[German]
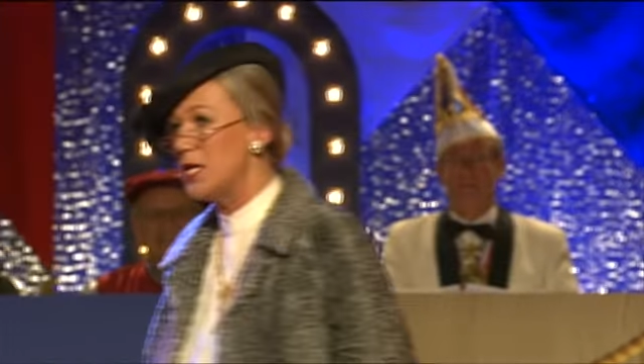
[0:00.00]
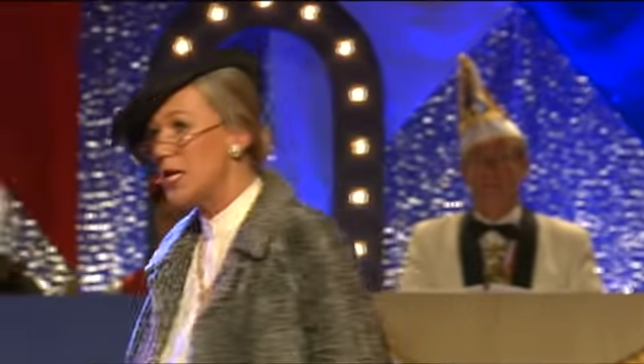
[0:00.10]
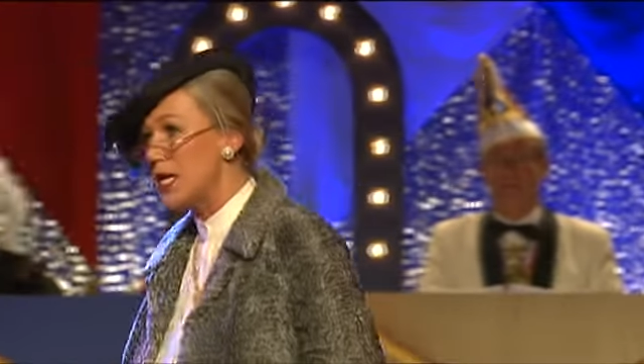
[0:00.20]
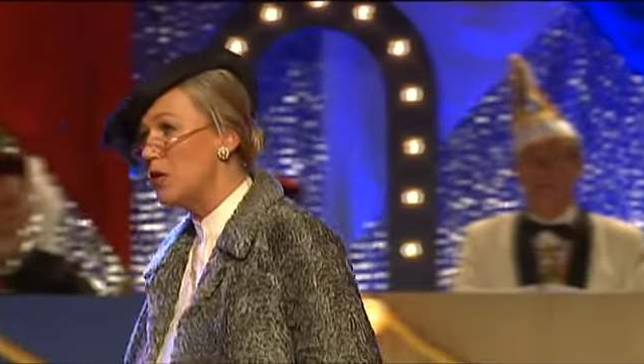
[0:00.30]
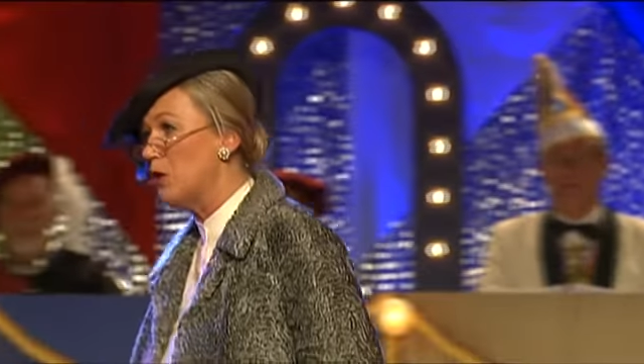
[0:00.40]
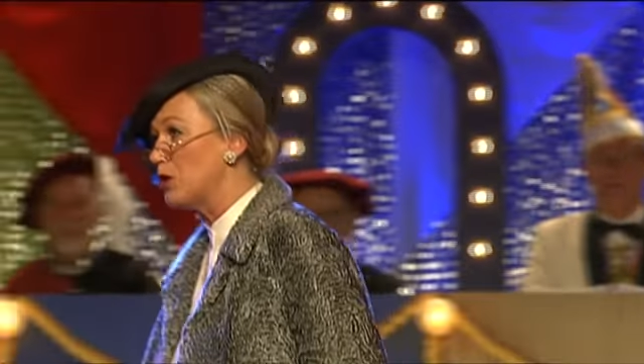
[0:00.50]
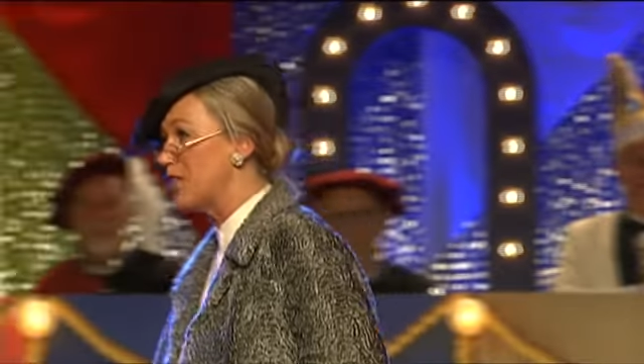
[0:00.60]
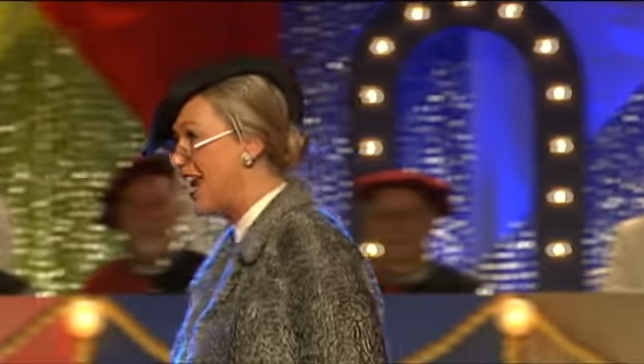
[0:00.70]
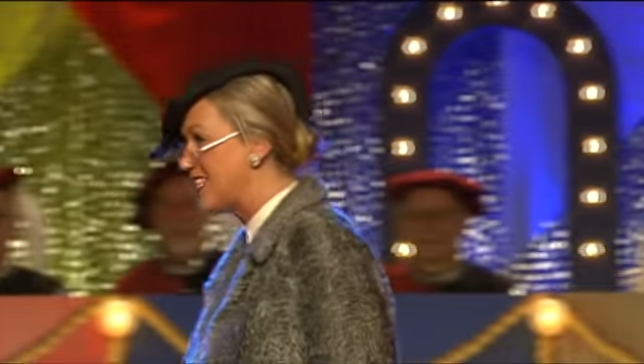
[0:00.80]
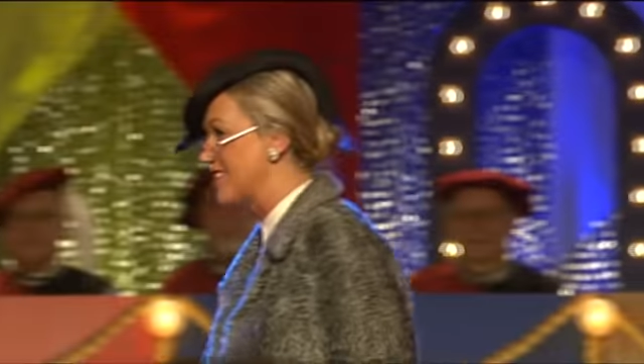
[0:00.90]
hier in
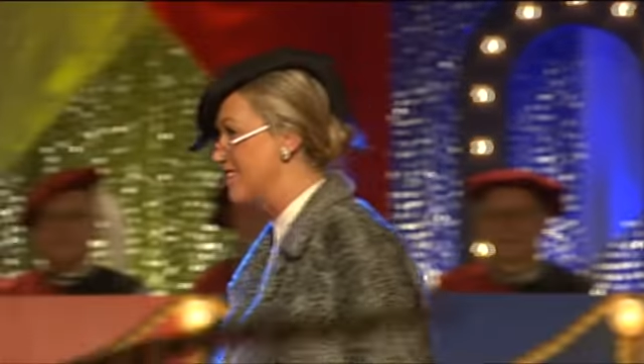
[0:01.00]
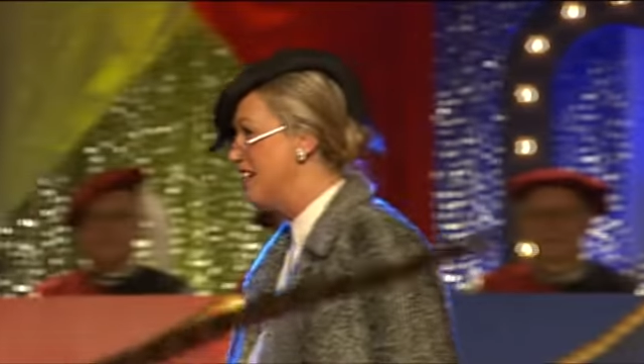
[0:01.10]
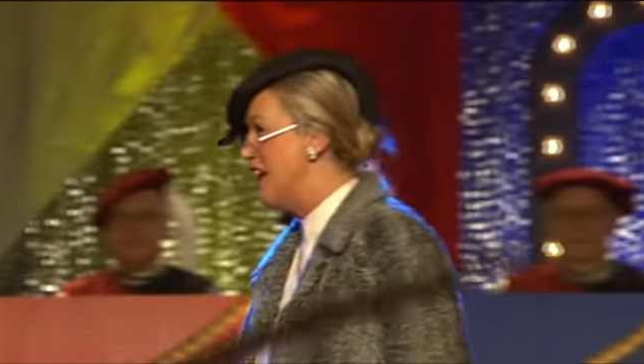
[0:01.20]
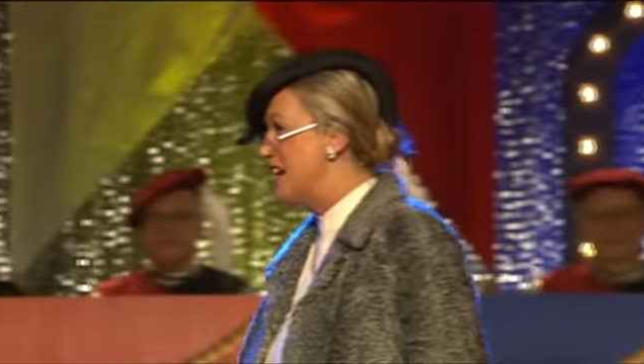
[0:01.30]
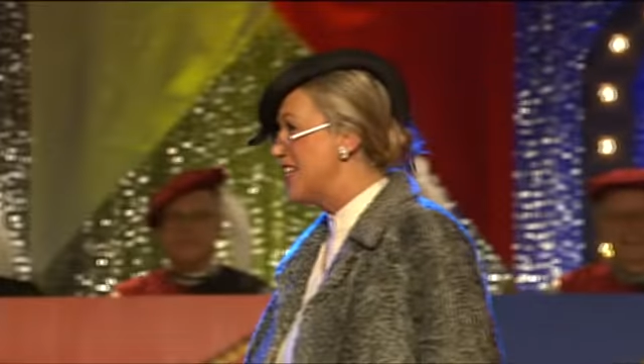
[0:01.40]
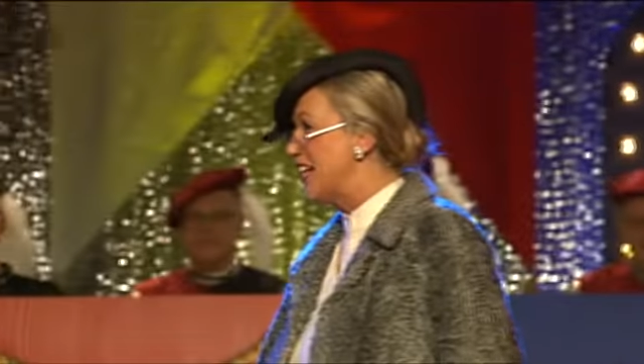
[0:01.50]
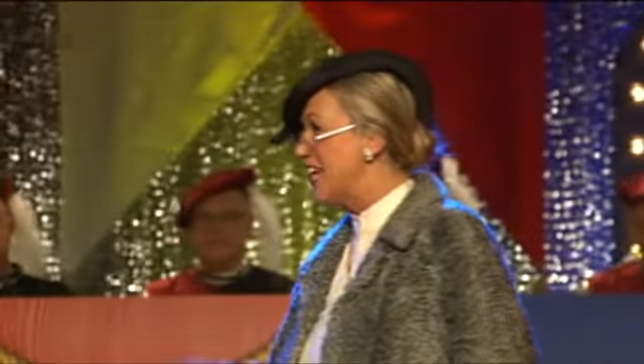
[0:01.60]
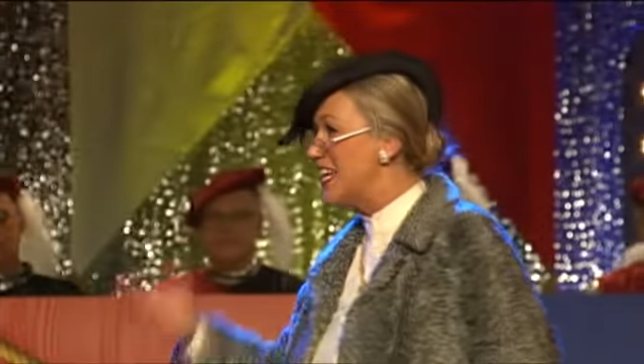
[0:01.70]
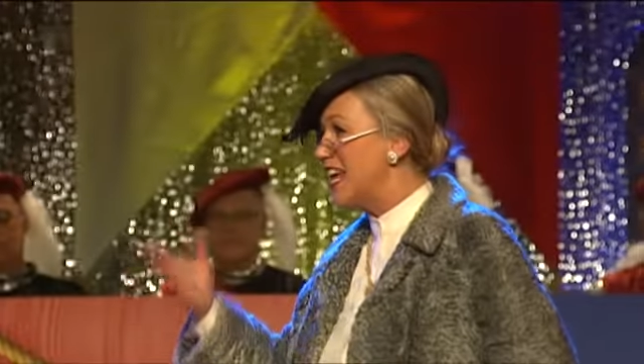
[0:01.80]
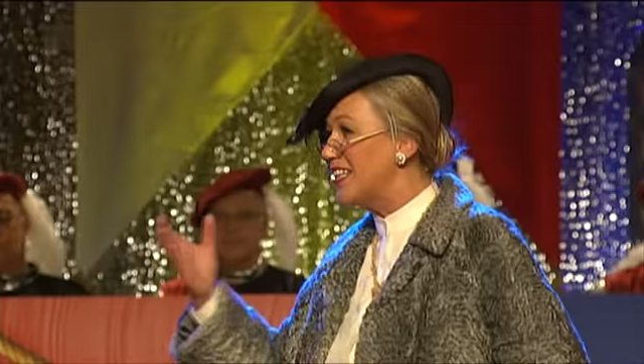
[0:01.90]
Nordhessen, da
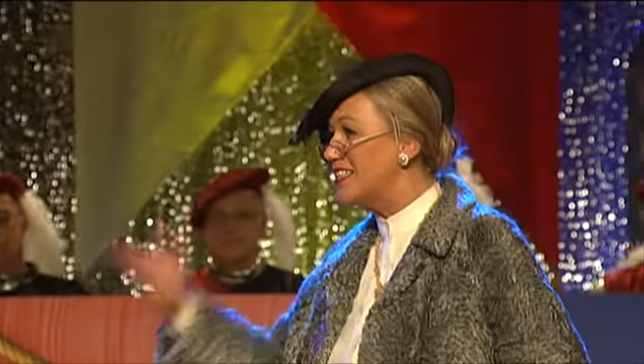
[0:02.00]
ging ja